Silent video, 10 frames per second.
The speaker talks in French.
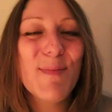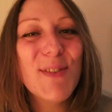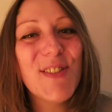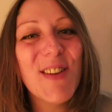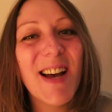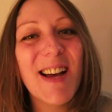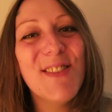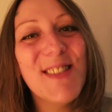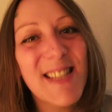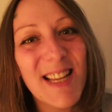Bonsoir à
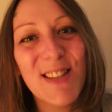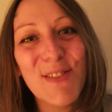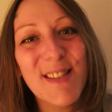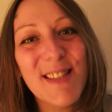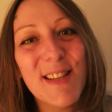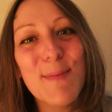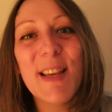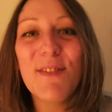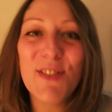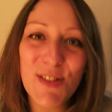tous et à toutes,
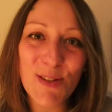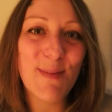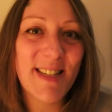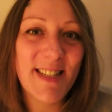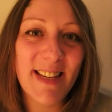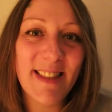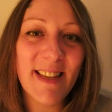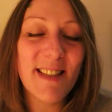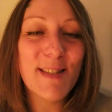bienvenue sur ma chaîne